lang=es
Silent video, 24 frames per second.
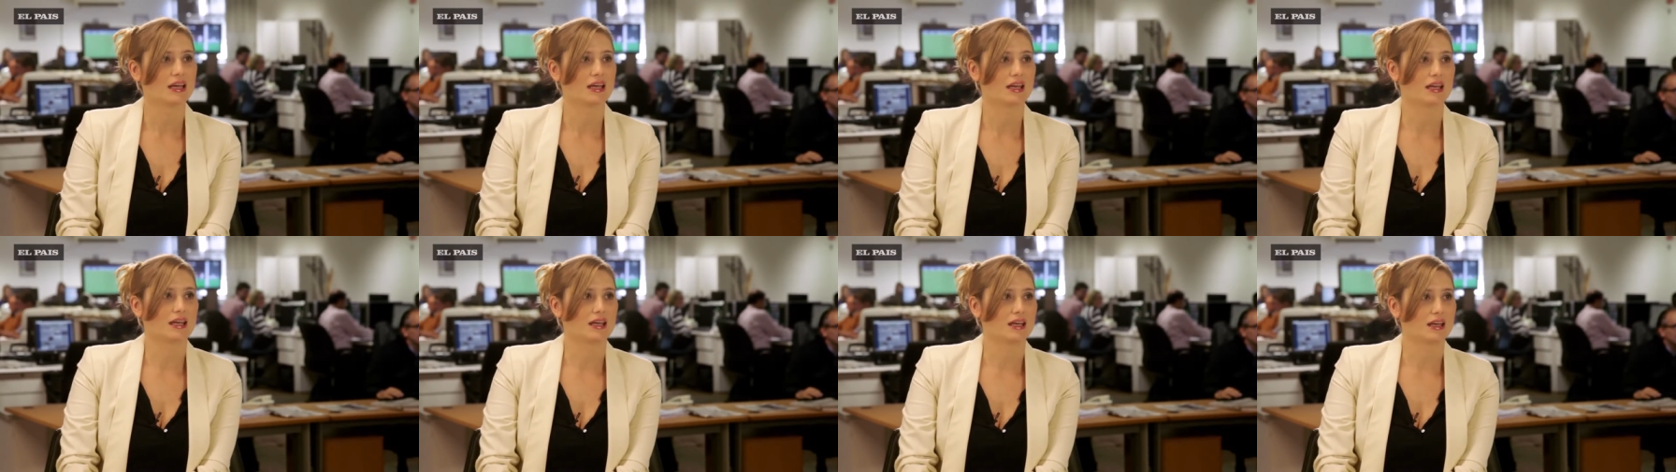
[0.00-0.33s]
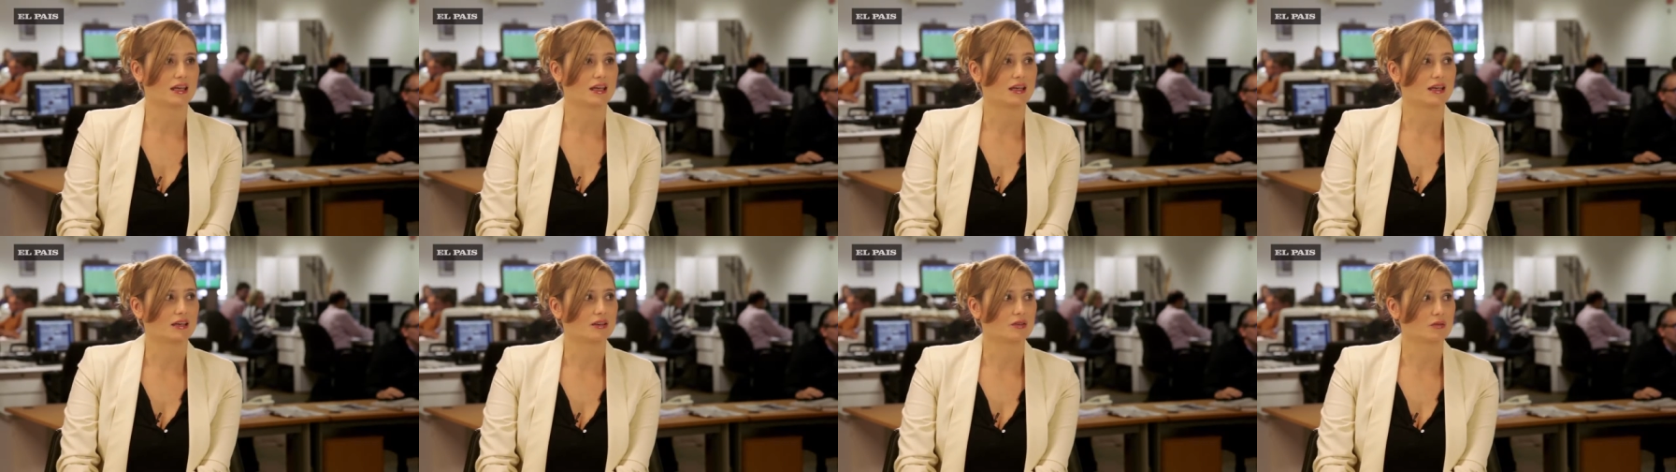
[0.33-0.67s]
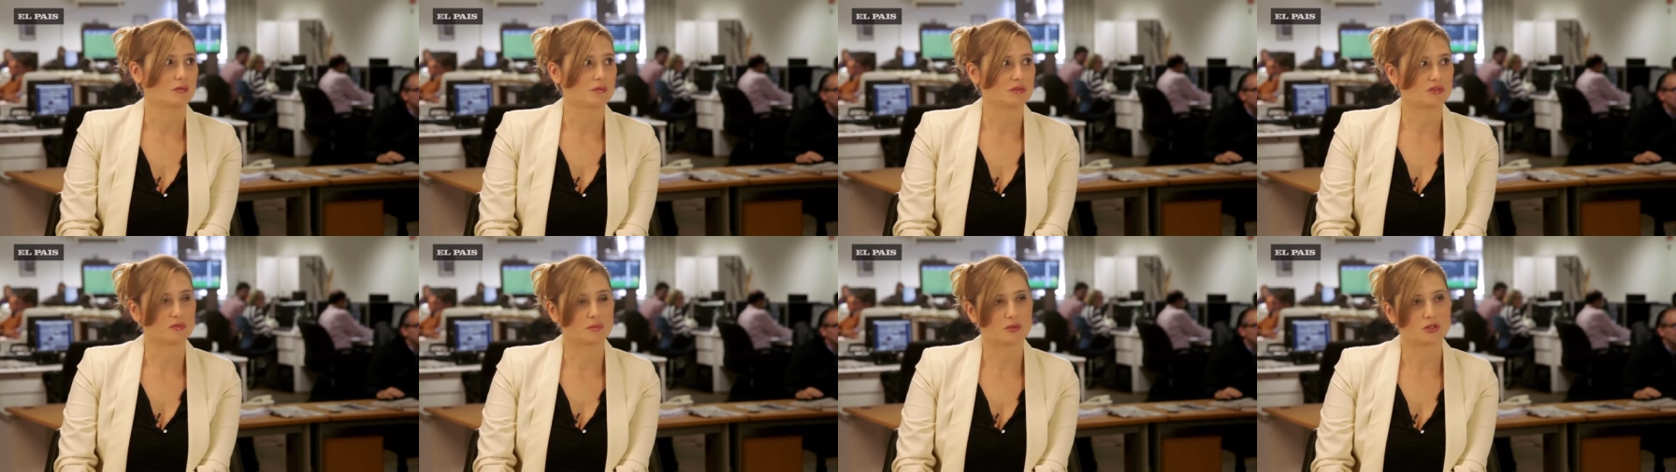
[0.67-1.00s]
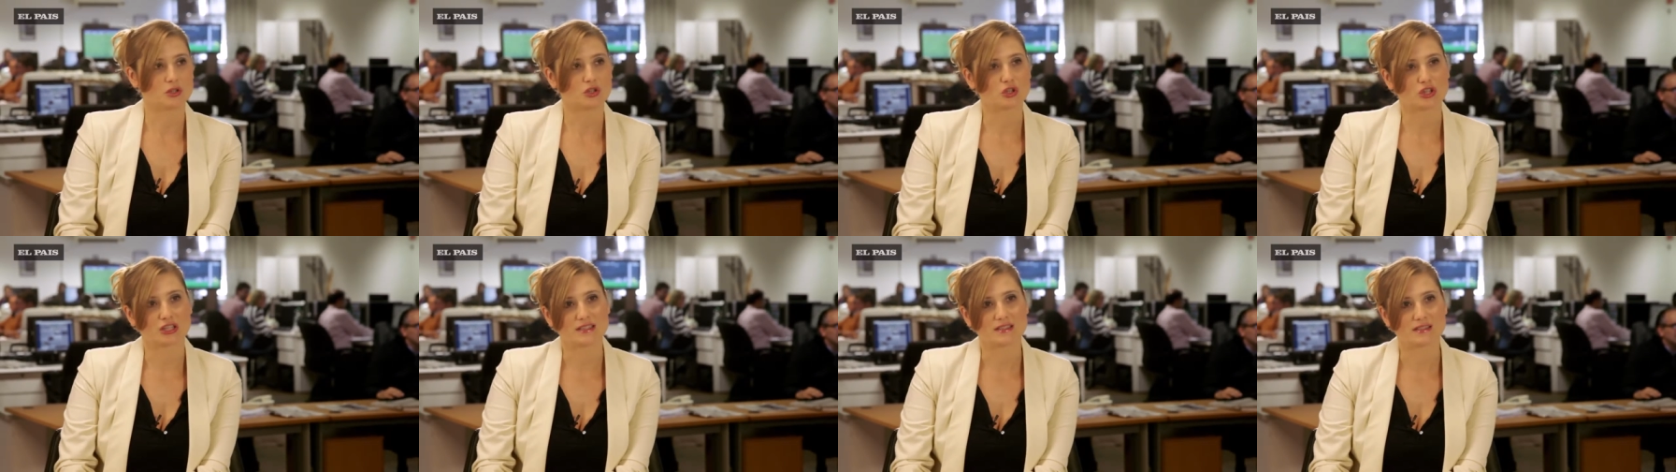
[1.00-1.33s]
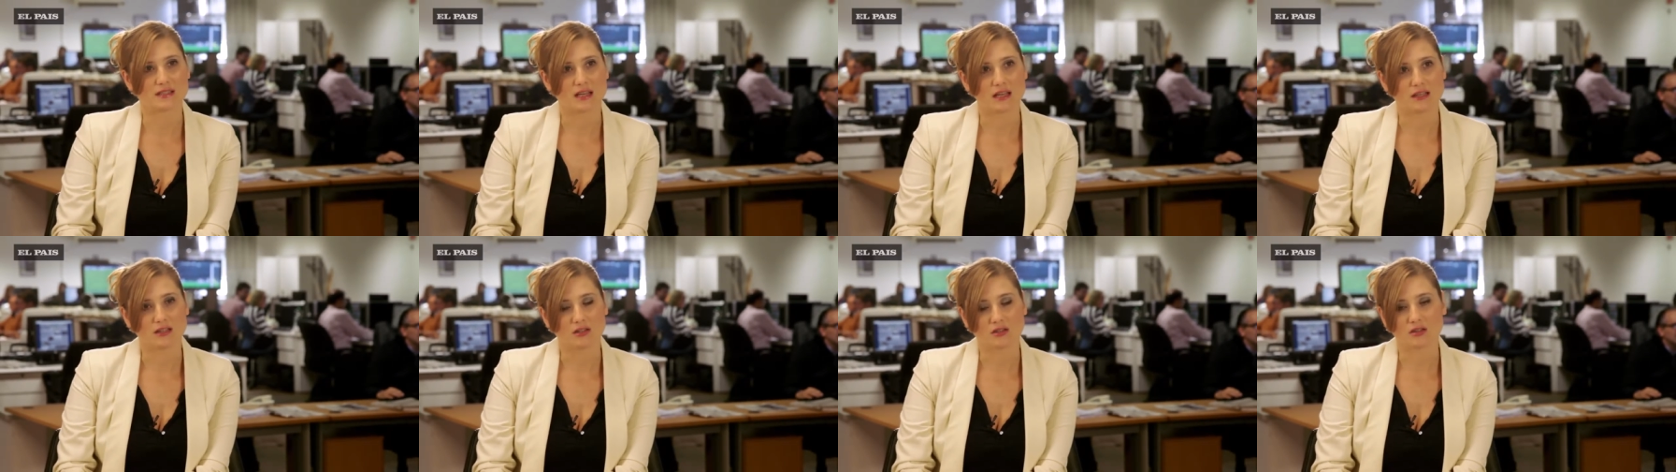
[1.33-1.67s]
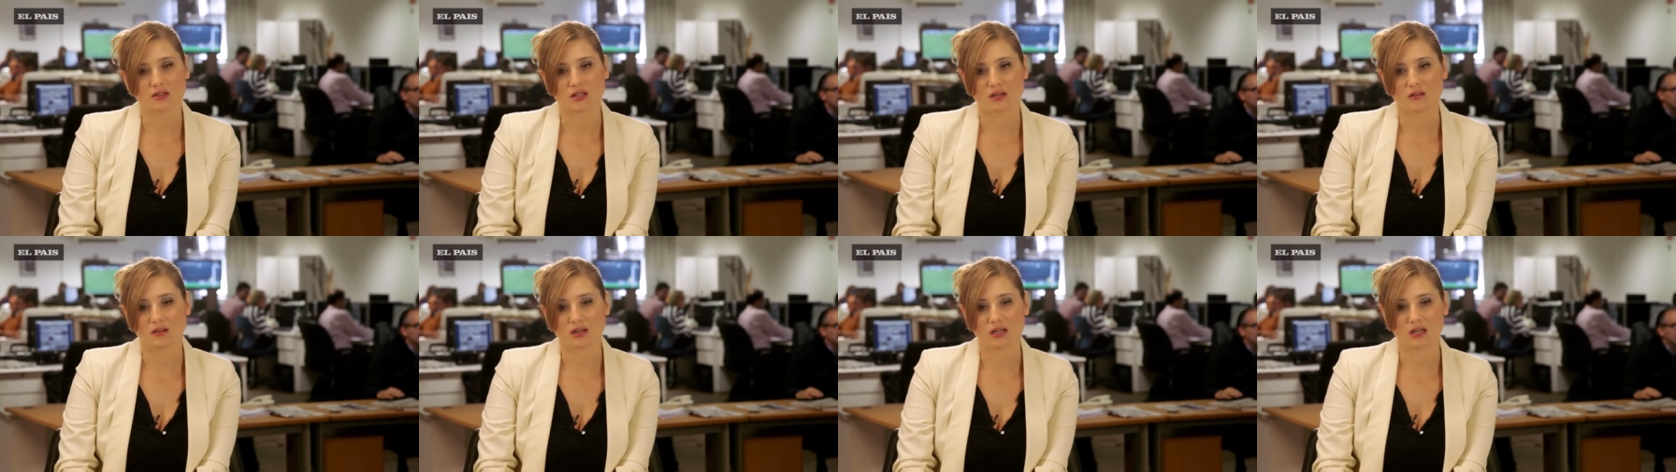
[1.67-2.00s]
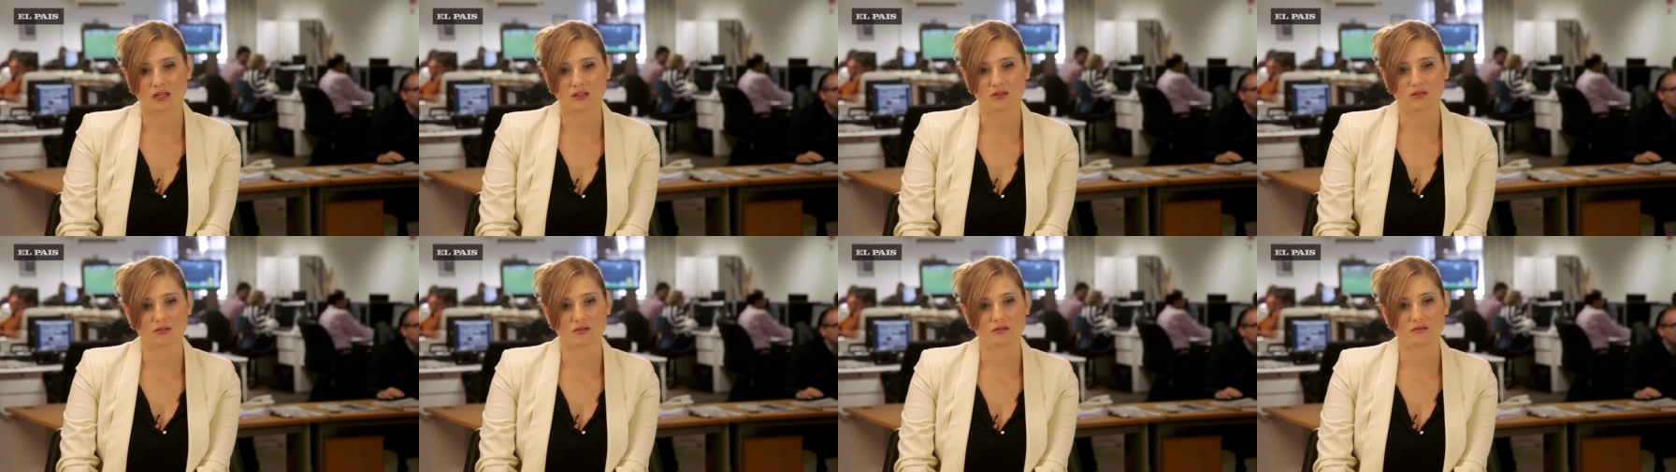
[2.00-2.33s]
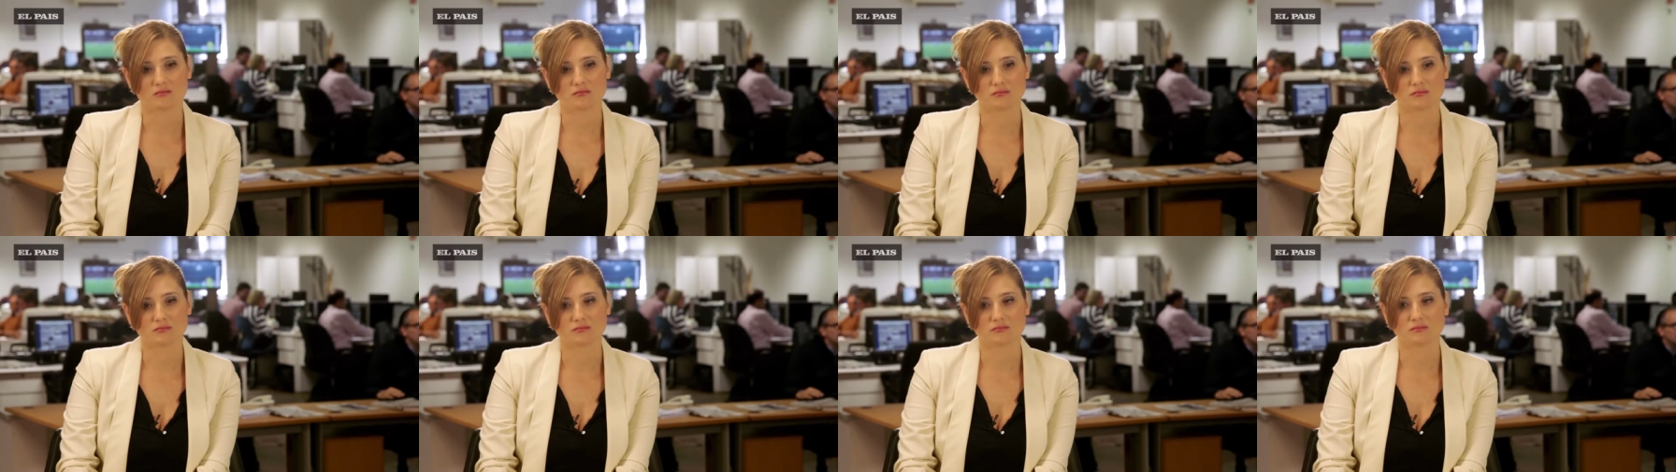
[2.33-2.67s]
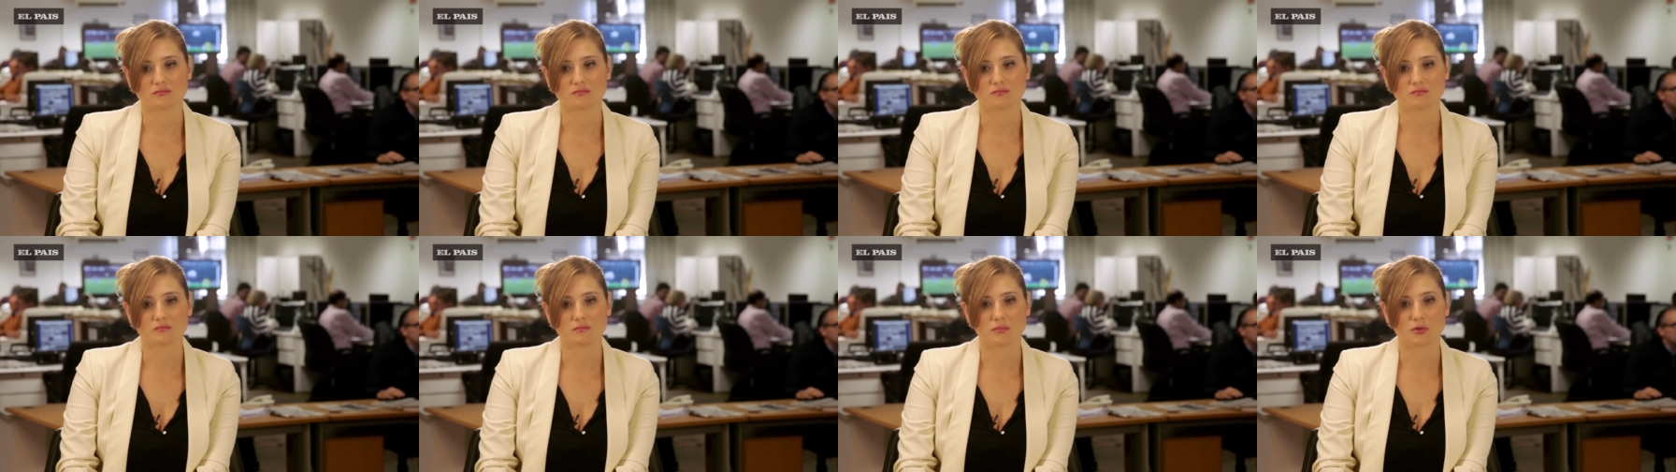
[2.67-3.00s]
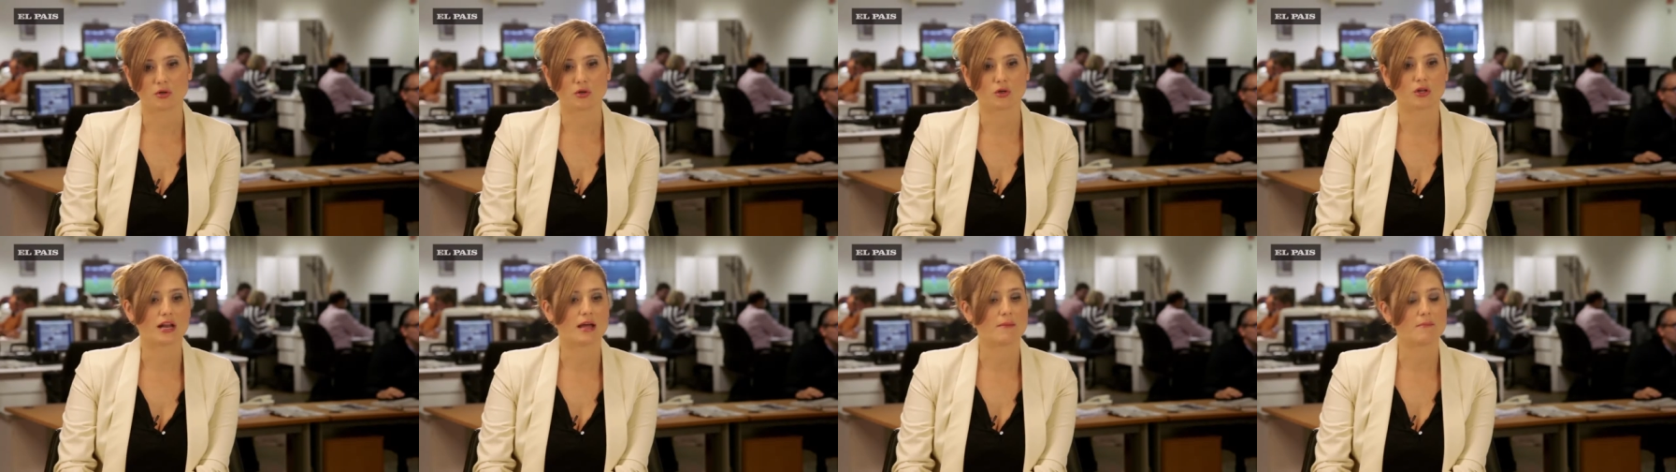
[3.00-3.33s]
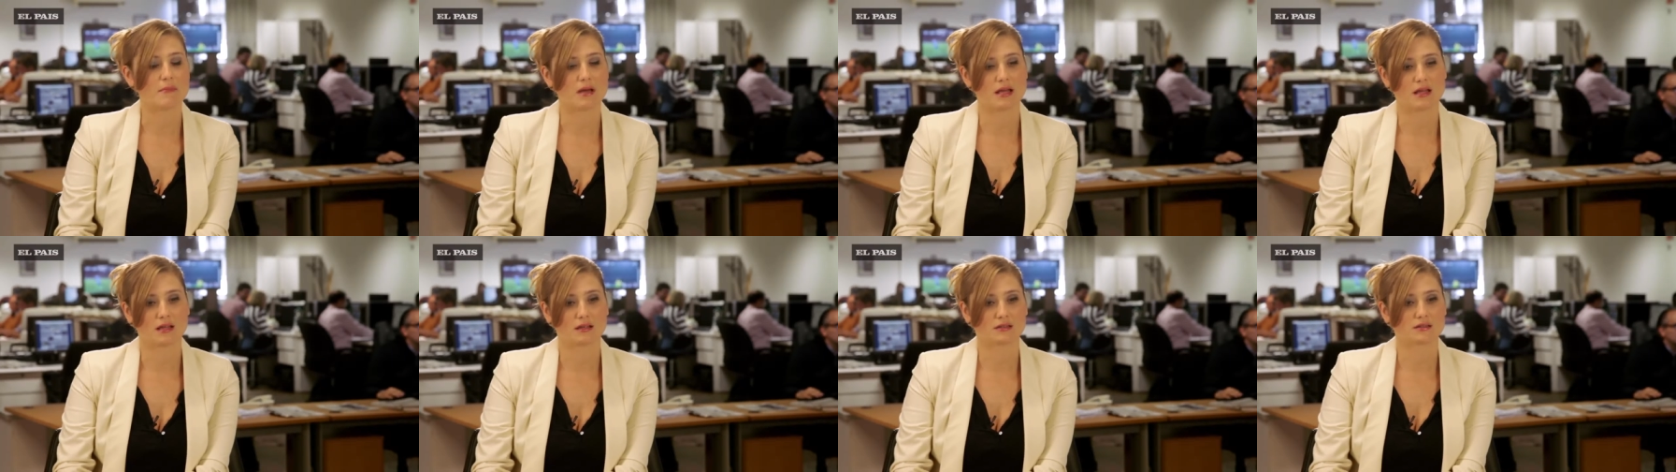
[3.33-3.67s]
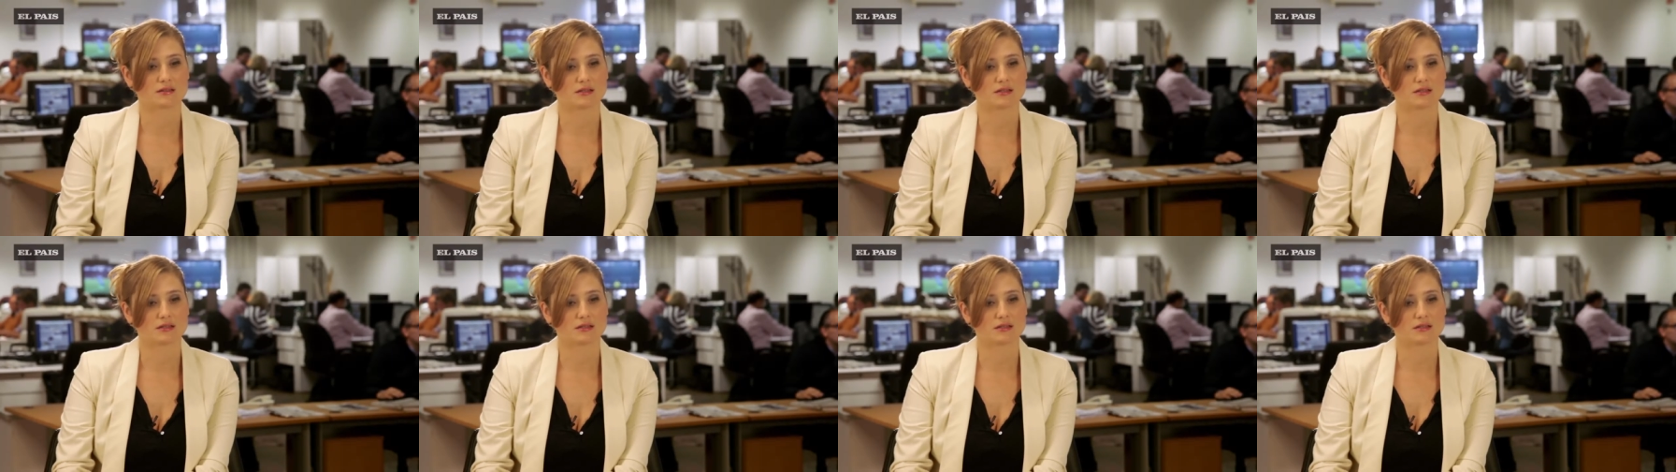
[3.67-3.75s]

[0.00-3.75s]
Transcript: Eh, estuve más o menos tres años trabajando en un programa,